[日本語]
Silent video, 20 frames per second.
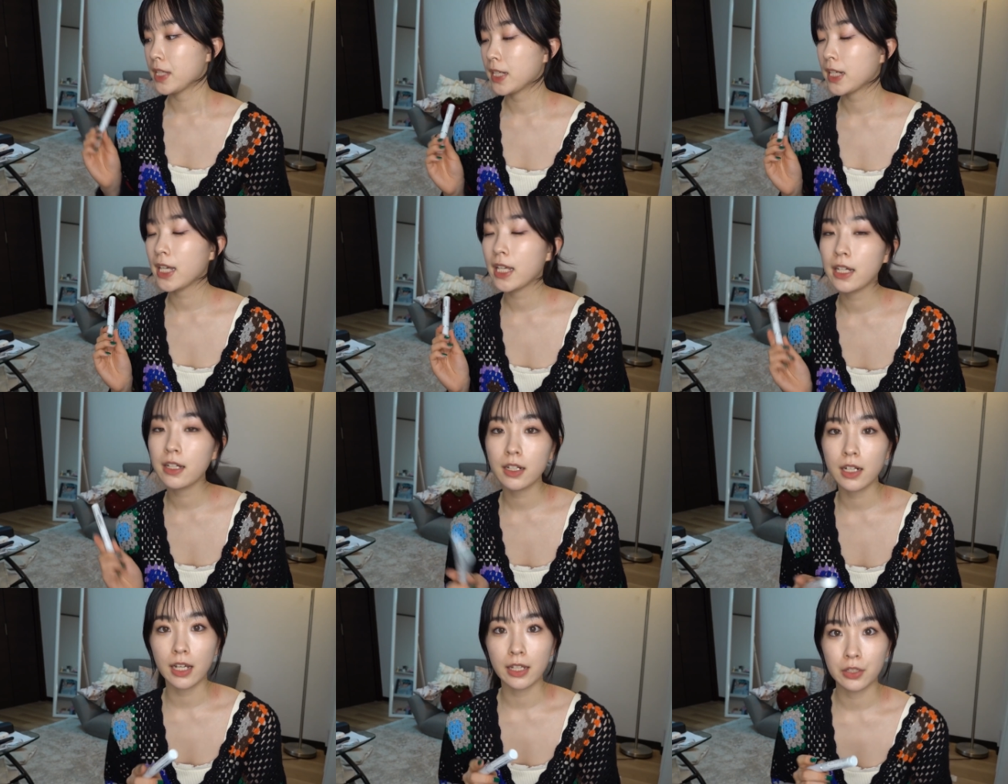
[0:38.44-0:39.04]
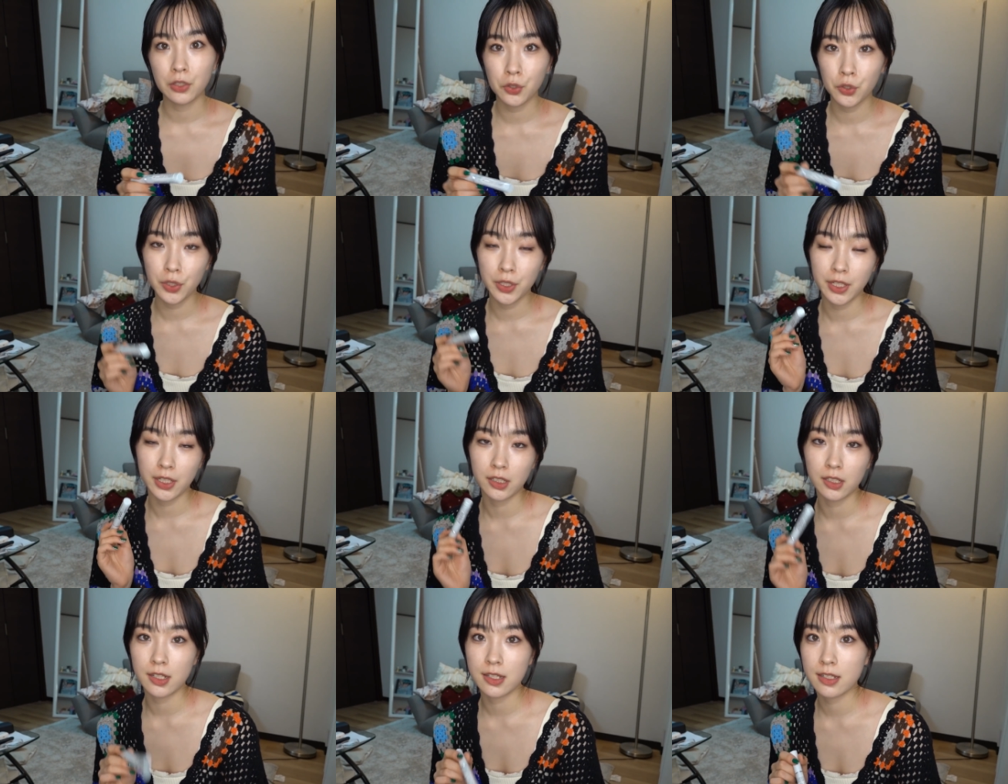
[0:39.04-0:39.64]
2回ぐらい届い
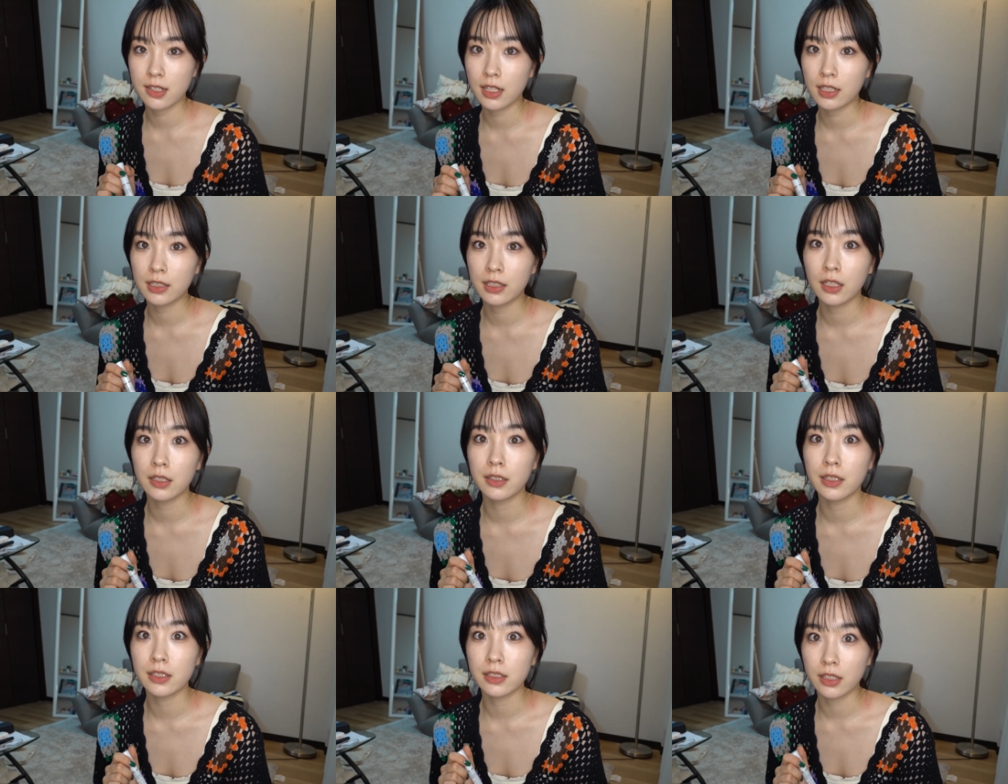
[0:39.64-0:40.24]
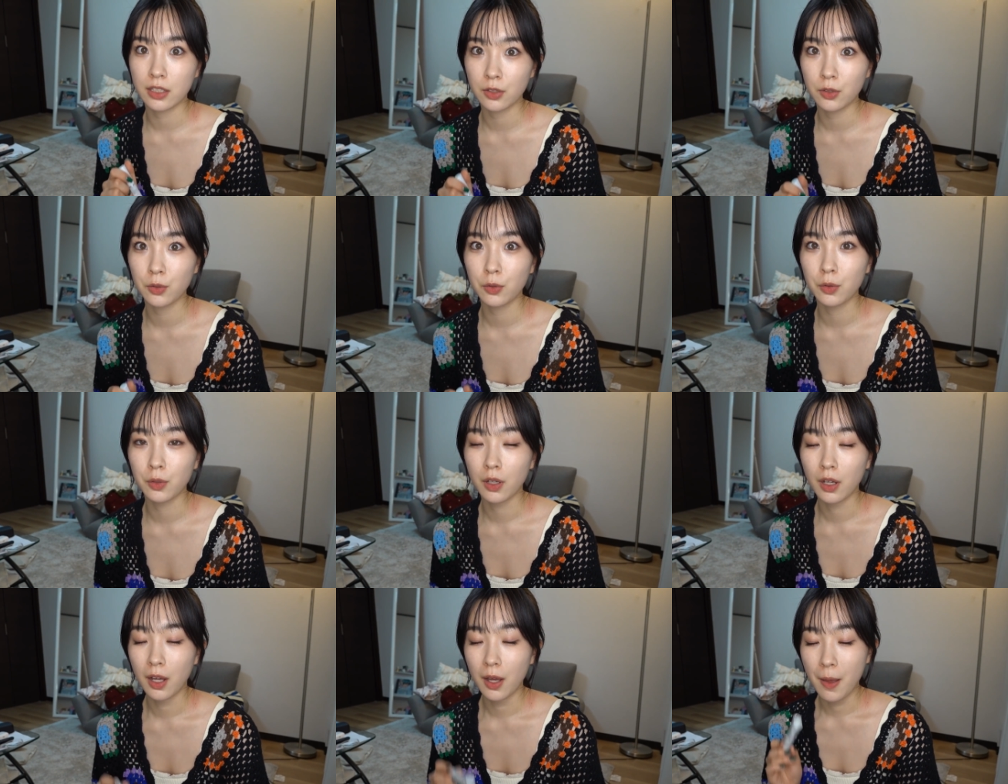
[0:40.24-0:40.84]
てから使ったんですけ
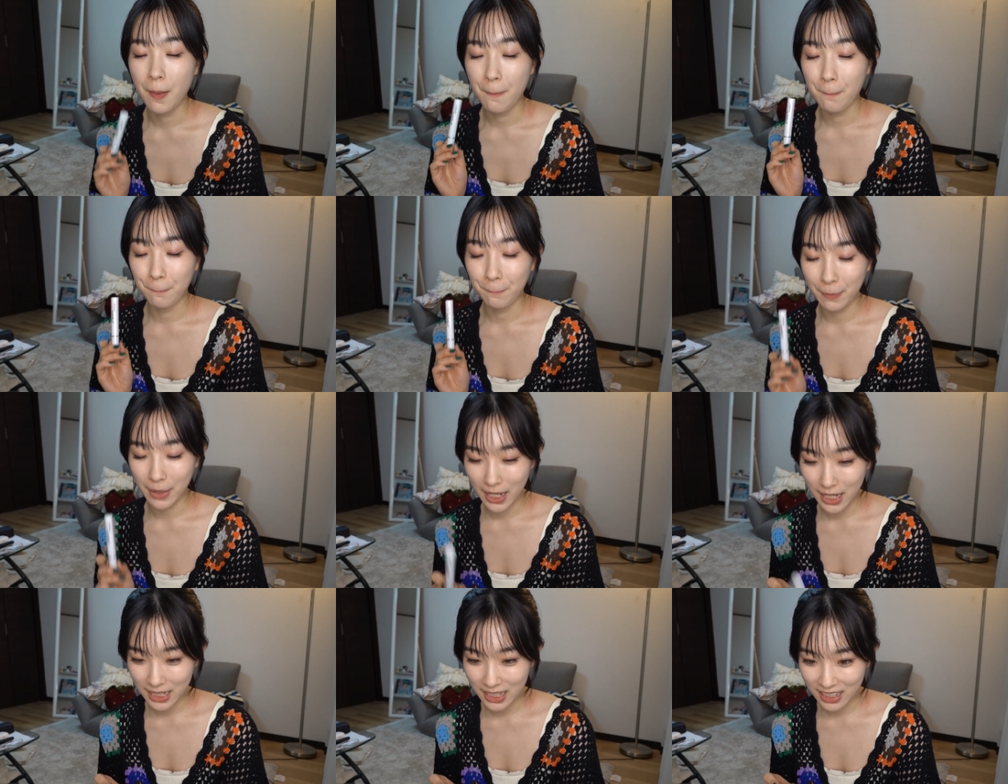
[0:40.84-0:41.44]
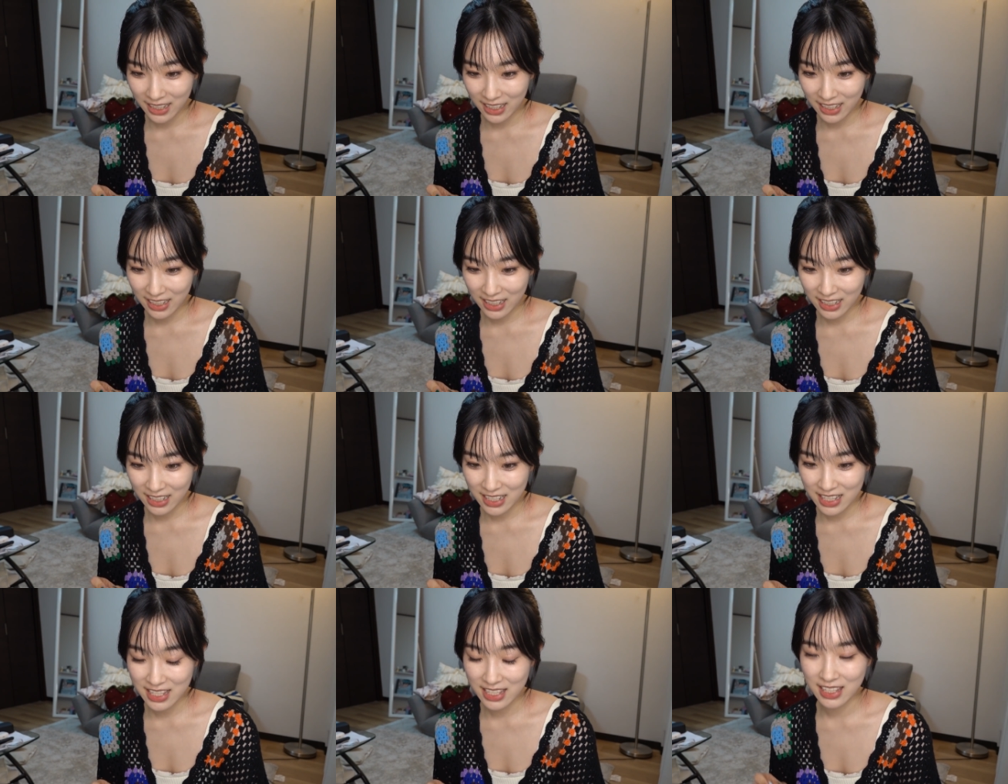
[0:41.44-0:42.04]
ど、
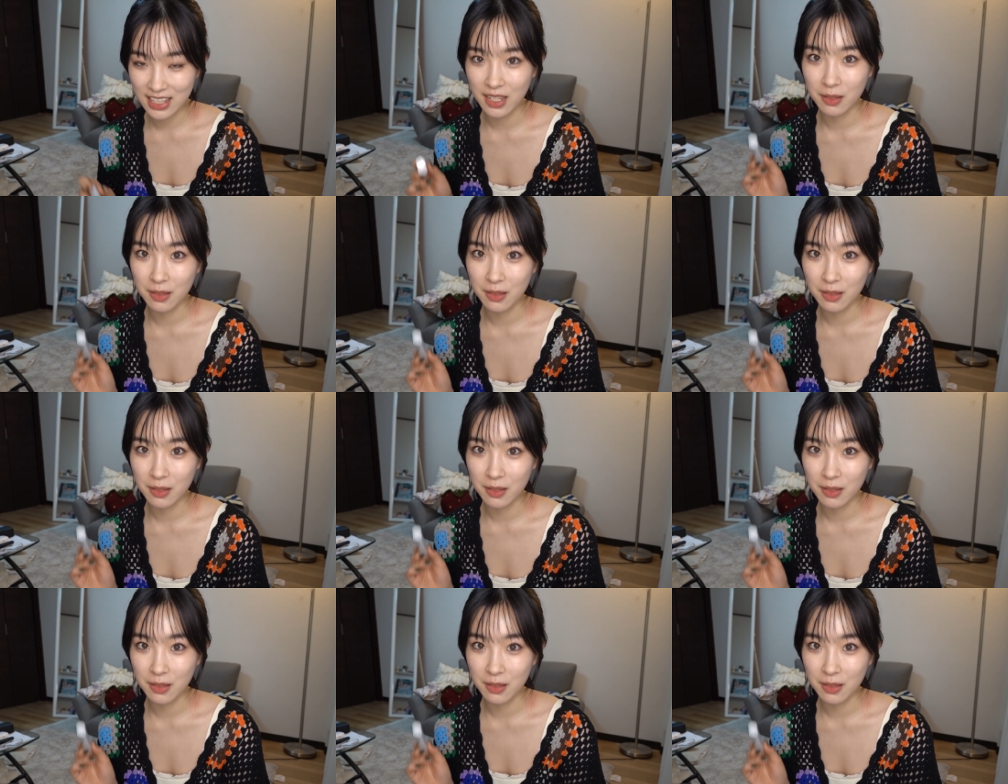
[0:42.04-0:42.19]
マジ